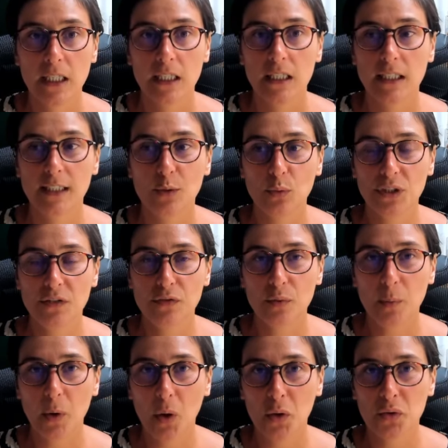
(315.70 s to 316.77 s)
Et donc il faut
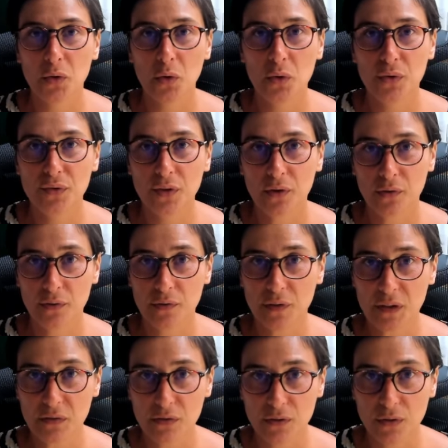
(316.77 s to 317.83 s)
prendre le temps de
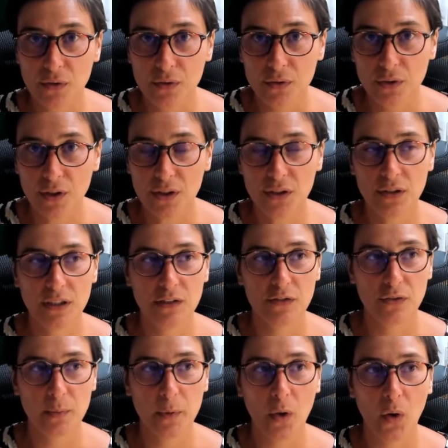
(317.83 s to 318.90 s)
faire votre deuil, il
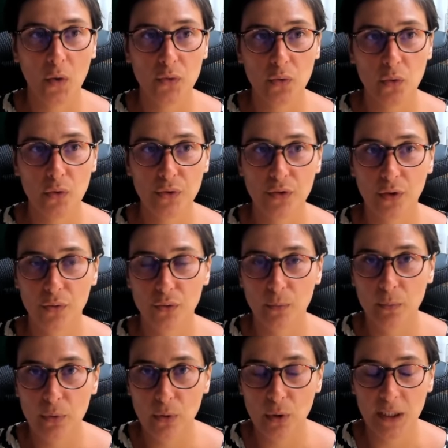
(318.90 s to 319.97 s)
faut prendre le temps de
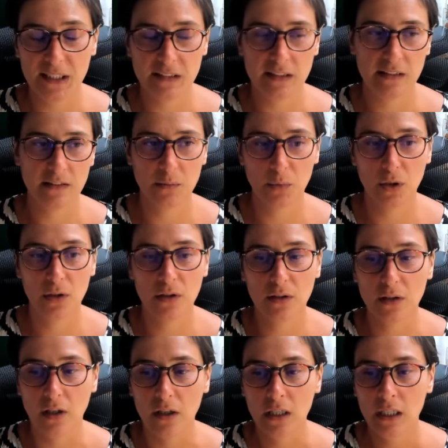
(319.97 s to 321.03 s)
pleurer cette mort,
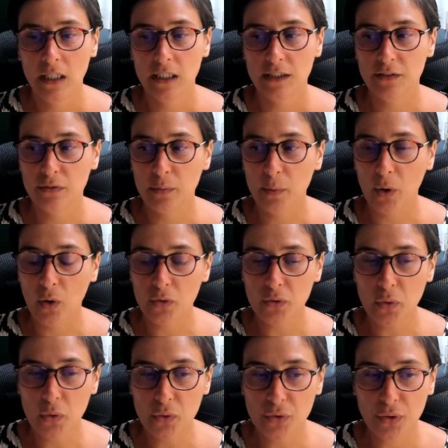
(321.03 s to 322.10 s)
il faut
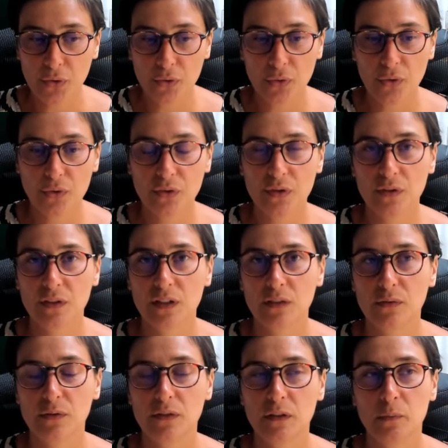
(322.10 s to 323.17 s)
prendre le temps de ressentir
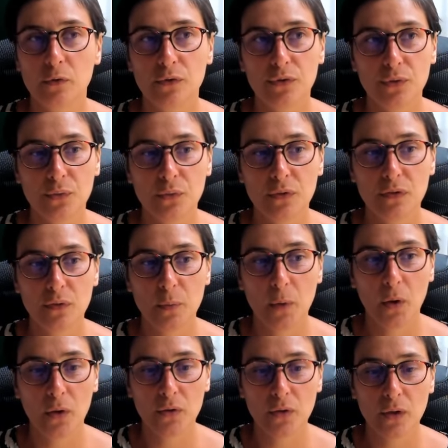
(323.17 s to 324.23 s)
vos émotions, il faut
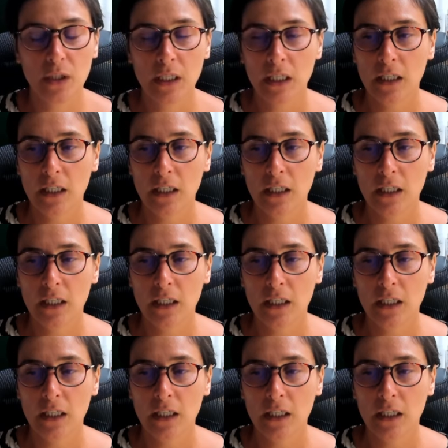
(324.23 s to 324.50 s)
prendre...